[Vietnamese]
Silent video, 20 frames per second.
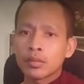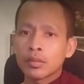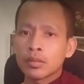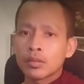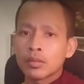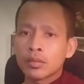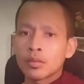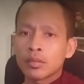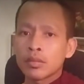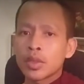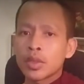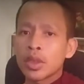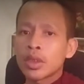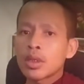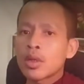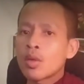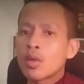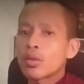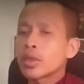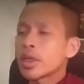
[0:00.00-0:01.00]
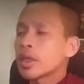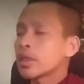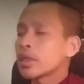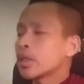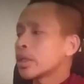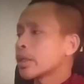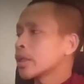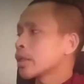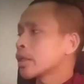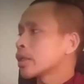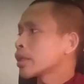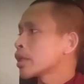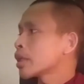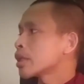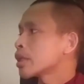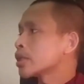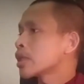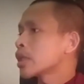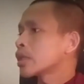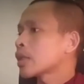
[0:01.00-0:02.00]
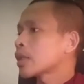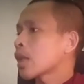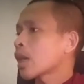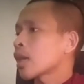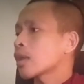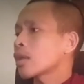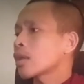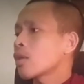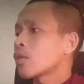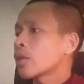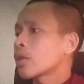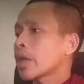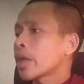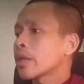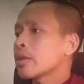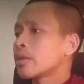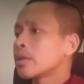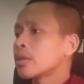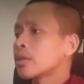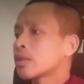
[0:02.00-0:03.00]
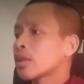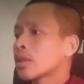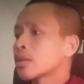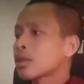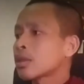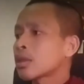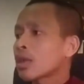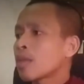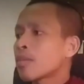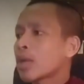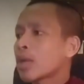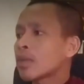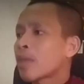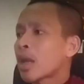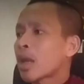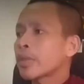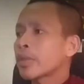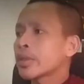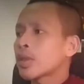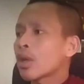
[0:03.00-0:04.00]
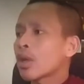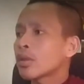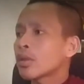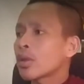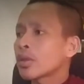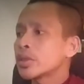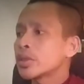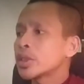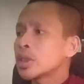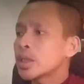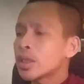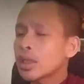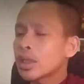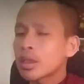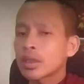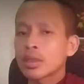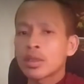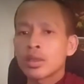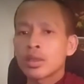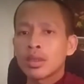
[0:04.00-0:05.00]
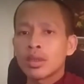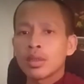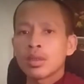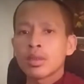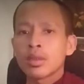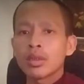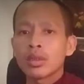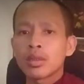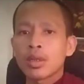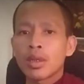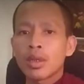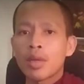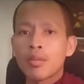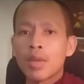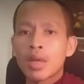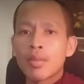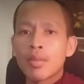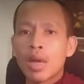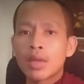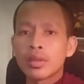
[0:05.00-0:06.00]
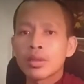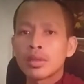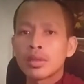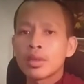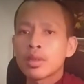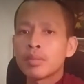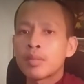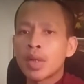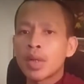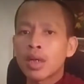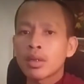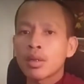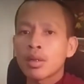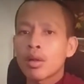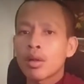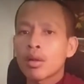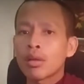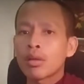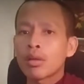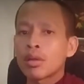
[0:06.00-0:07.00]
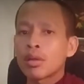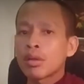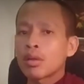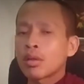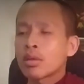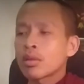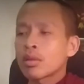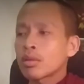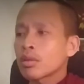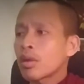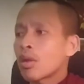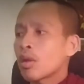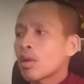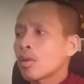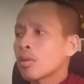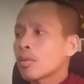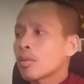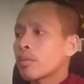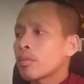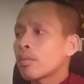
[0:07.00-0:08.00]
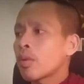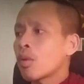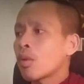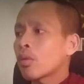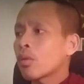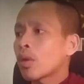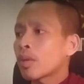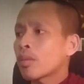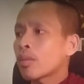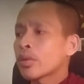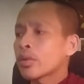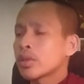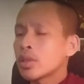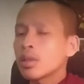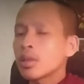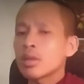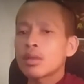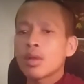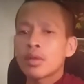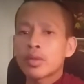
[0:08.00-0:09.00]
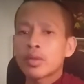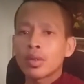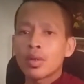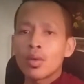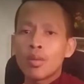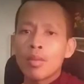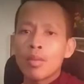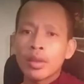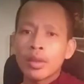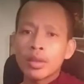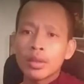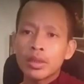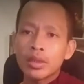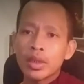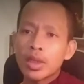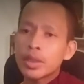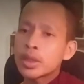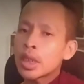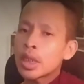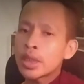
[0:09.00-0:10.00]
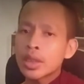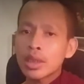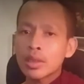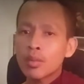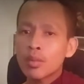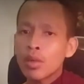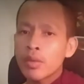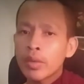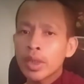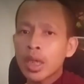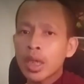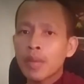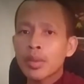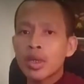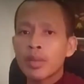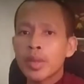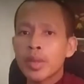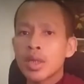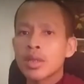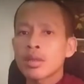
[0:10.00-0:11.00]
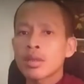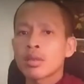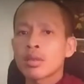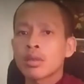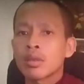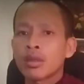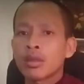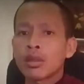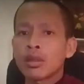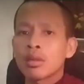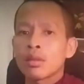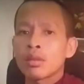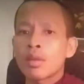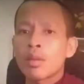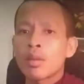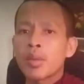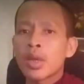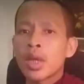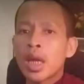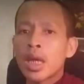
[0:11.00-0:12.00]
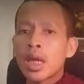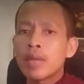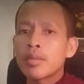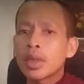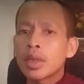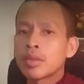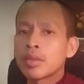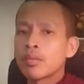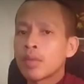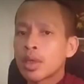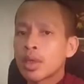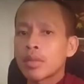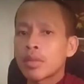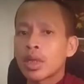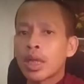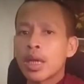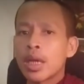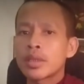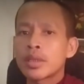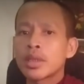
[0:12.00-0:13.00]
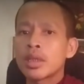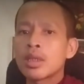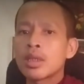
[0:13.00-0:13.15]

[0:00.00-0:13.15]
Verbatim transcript: về để cầu cái từ riêng nó cái dây tha cầu ai riêng tới nó làm bậy bàn phải giỏi đòi chết á riêng tới làm bậy bàn thì tì bằng đò bồ đoạt bỏ dương đò phần cụm bỏ dương cái dây chẳng thì môi với tăng bị mê là bây anh mà chỉ vứt mình đây dây lưỡi đồng